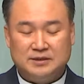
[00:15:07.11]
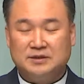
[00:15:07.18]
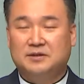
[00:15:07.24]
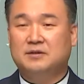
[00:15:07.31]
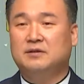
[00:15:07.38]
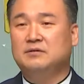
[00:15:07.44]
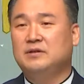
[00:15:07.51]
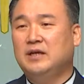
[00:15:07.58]

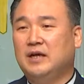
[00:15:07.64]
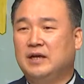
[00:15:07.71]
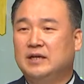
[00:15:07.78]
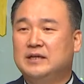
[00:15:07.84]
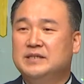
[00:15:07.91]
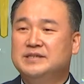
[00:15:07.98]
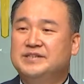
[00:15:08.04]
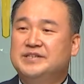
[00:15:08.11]
그런데
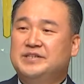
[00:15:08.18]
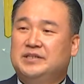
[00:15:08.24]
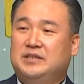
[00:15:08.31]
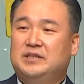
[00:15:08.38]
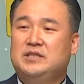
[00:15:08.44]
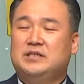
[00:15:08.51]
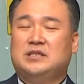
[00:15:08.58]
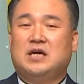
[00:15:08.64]

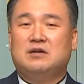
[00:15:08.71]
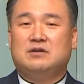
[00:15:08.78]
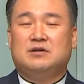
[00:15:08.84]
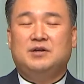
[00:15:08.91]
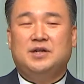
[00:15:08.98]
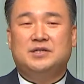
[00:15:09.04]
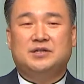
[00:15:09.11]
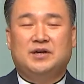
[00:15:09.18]
이
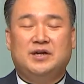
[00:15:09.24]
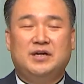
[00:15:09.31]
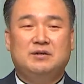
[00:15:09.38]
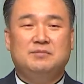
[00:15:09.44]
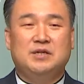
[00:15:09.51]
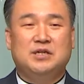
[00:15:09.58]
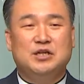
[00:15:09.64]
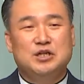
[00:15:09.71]
사건에서
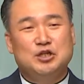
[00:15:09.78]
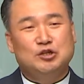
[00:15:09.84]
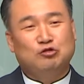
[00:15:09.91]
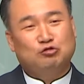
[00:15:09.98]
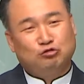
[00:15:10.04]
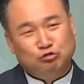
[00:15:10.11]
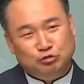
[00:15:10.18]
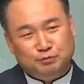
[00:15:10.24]
하나님이
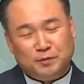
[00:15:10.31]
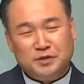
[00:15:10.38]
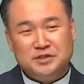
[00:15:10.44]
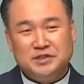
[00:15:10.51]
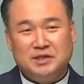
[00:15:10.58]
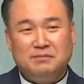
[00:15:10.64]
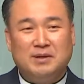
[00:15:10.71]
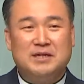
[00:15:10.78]
두
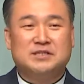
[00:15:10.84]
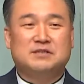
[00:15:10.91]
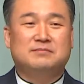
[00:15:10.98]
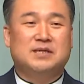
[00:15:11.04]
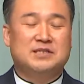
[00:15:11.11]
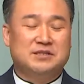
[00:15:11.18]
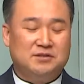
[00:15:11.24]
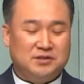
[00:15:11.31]
번째
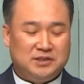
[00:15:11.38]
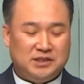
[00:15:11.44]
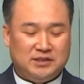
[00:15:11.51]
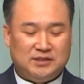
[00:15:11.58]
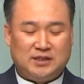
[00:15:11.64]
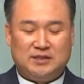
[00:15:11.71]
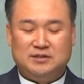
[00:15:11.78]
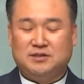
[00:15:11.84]
말씀하신 것이
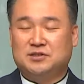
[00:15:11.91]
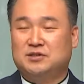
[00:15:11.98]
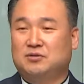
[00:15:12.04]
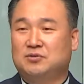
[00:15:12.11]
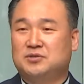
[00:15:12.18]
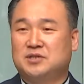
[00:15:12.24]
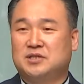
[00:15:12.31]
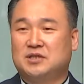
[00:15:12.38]
있다는 것을
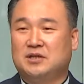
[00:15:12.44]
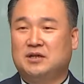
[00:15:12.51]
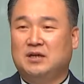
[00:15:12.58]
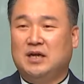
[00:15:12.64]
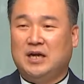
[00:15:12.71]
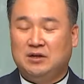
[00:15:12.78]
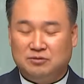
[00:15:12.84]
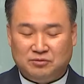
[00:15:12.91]
혹시
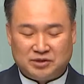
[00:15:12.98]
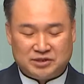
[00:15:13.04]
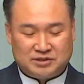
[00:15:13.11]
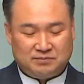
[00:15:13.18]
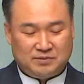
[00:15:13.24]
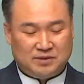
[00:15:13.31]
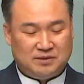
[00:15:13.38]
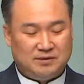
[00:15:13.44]
알고
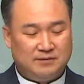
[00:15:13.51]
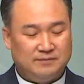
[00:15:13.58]
계십니까?